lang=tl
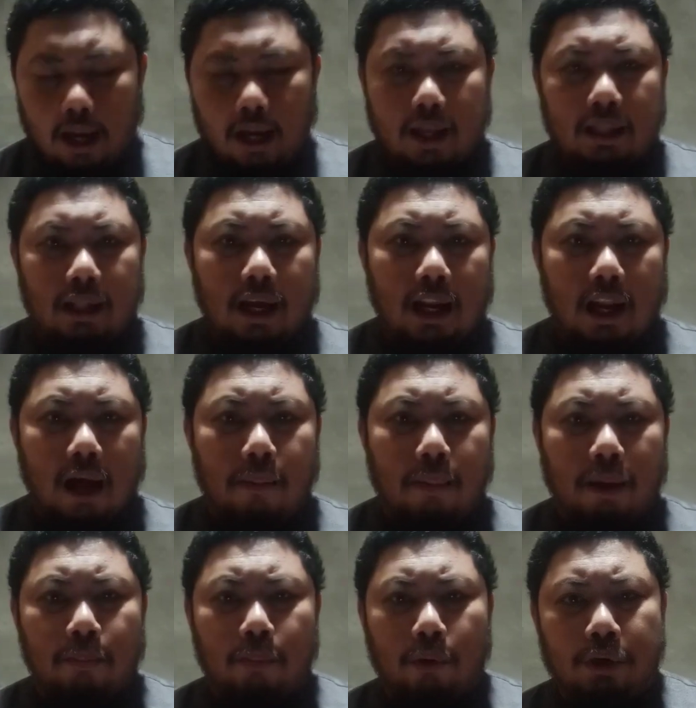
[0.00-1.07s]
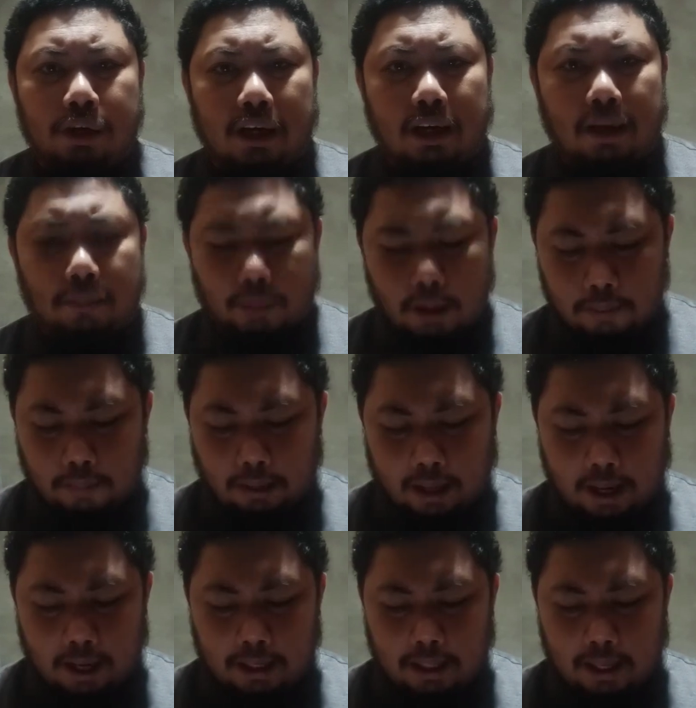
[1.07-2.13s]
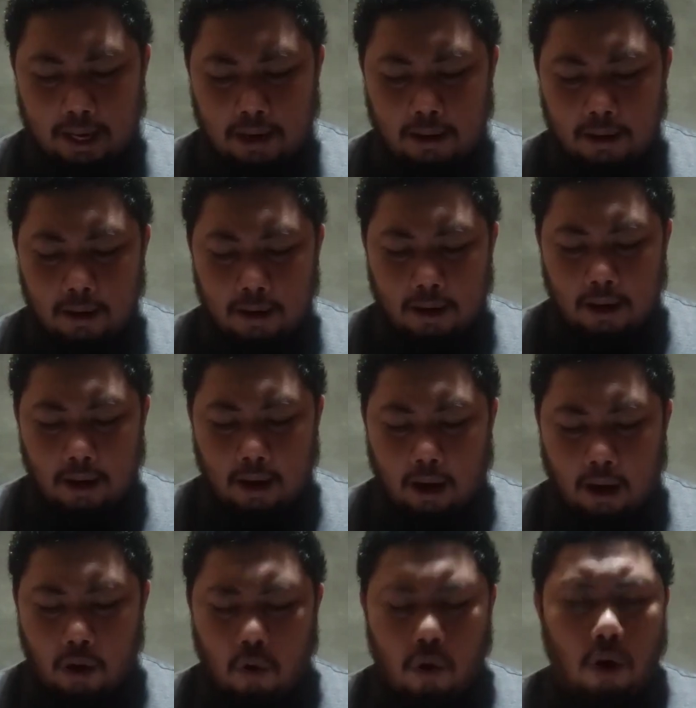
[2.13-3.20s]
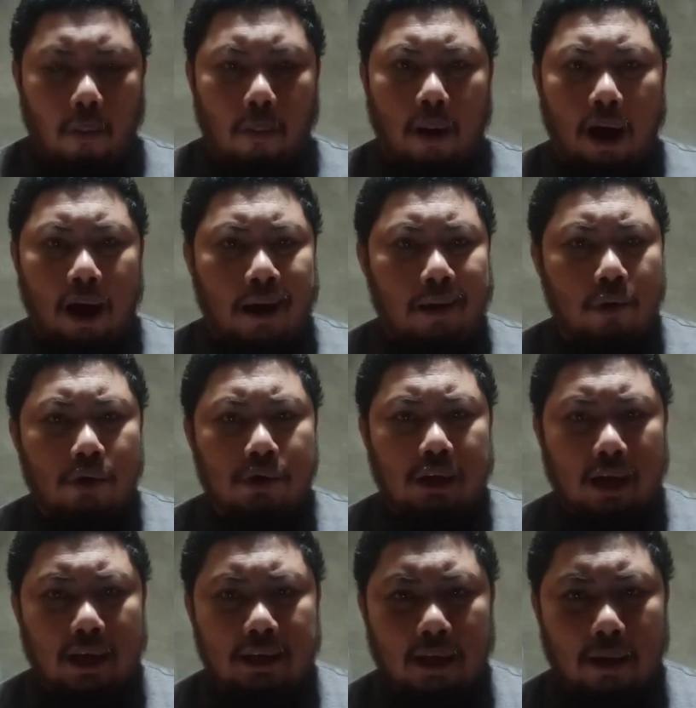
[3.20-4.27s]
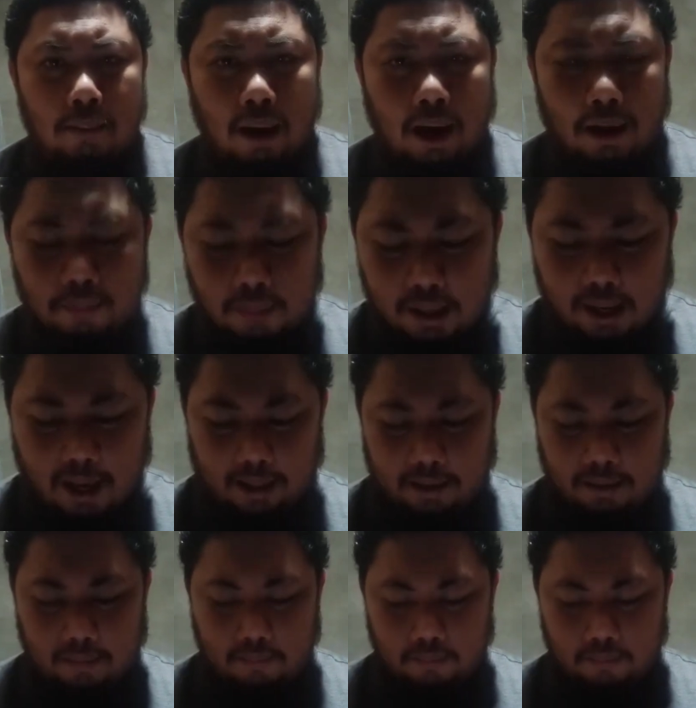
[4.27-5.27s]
Hindi lamang po siya nagbibigay ng kaloob ayon sa kanyang maibigan,